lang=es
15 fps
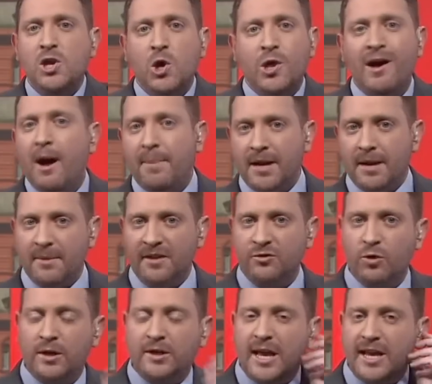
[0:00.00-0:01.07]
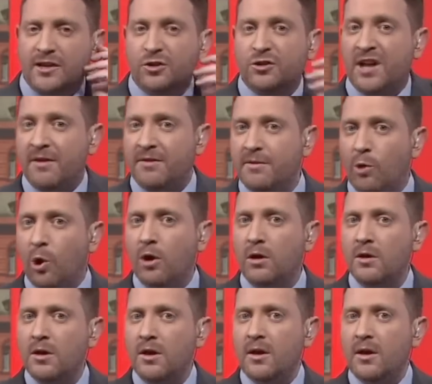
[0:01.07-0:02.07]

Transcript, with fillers: no daba para más. Entonces, ¿qué hizo? Se avivó,